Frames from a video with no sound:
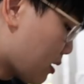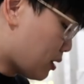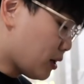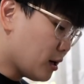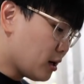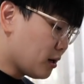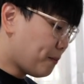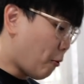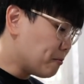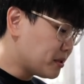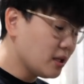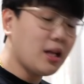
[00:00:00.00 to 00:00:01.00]
คือผม
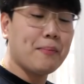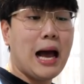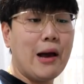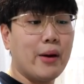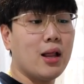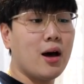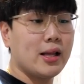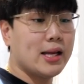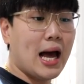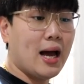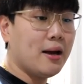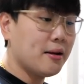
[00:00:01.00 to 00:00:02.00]
ซื้อติดบ้านตลอดเลย
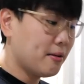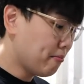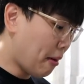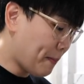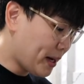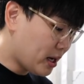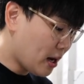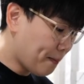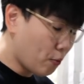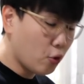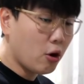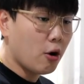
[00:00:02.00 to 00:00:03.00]
นะมันเป็นเครื่องป
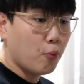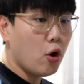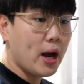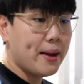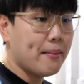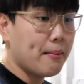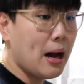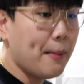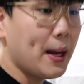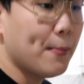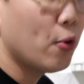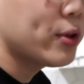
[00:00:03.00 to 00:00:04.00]
รุงของพวกไอ้มาม่า
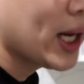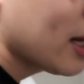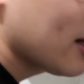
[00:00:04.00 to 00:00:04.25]
เผ็ดพวกเนี้ย